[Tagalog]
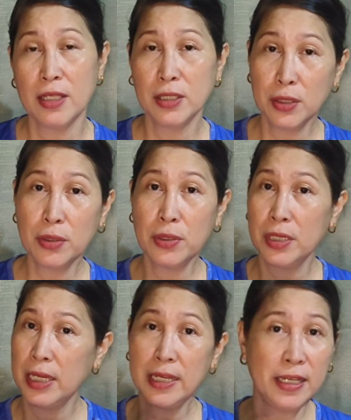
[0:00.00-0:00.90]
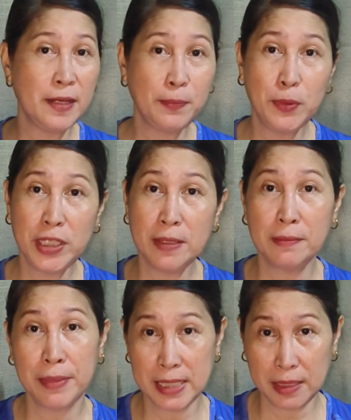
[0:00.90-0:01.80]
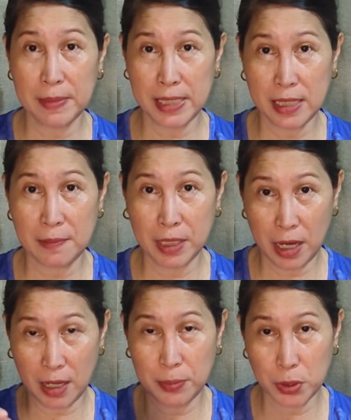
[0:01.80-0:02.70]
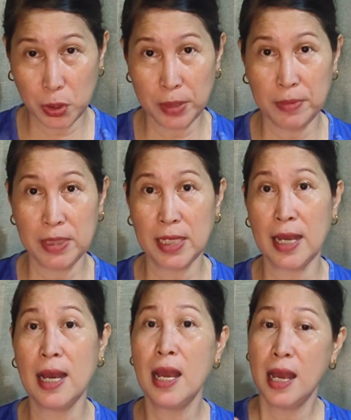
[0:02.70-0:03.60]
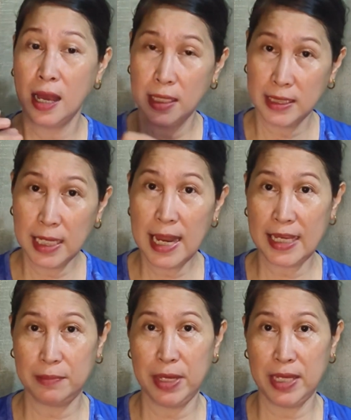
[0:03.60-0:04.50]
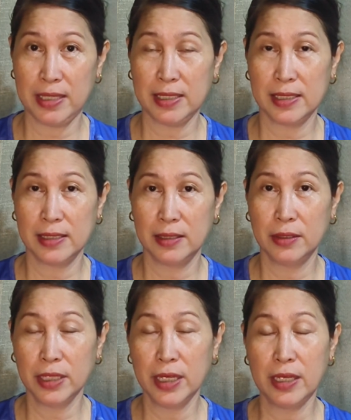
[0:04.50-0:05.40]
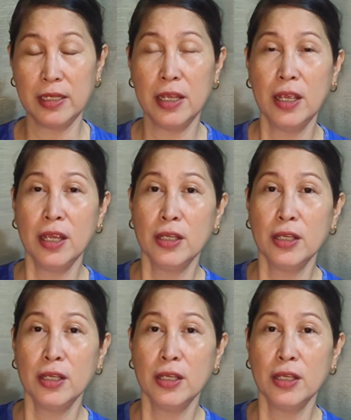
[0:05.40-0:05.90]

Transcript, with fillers: so hindi po yan basta-basta mag-absorb sa, sa light base. Okay?